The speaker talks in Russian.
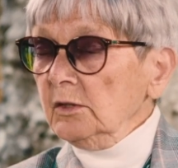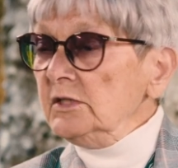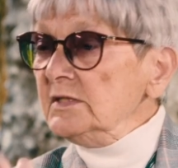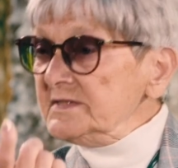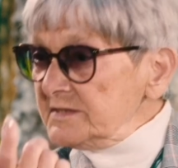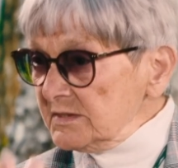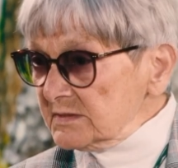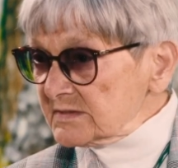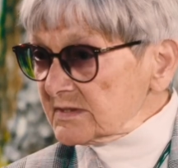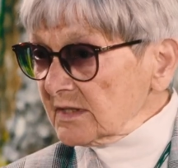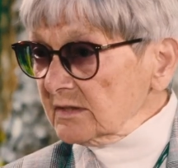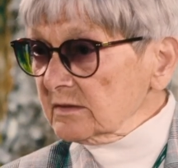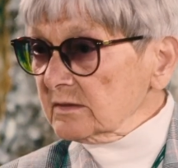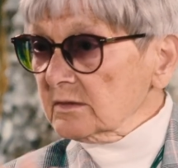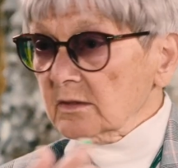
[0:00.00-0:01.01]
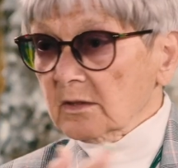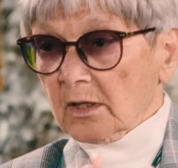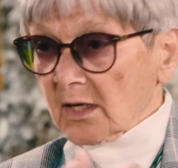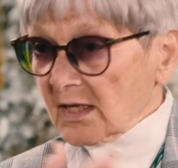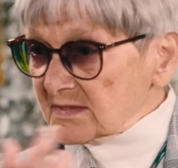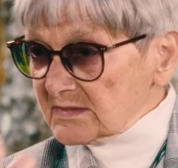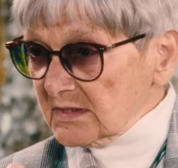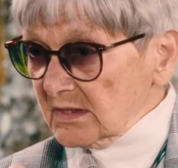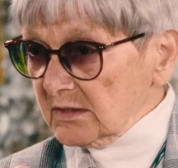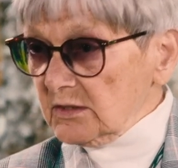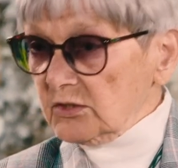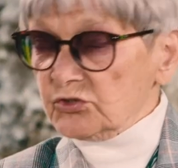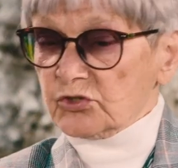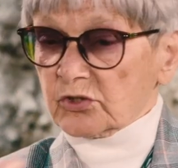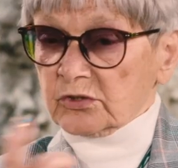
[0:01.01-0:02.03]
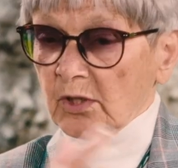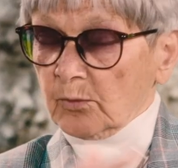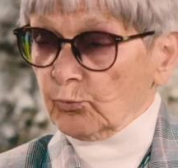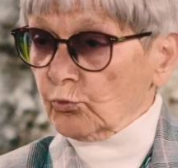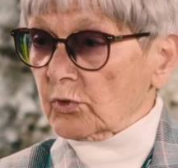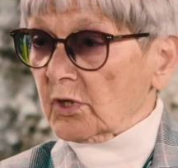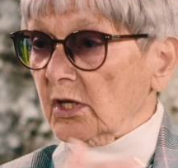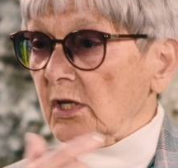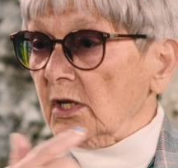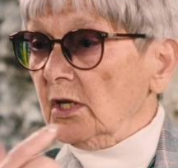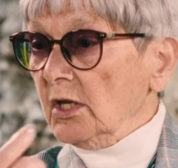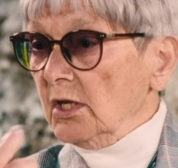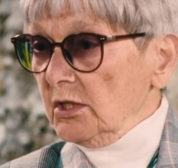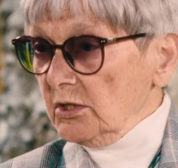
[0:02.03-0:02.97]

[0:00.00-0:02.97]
лисица разная, и чернобурая,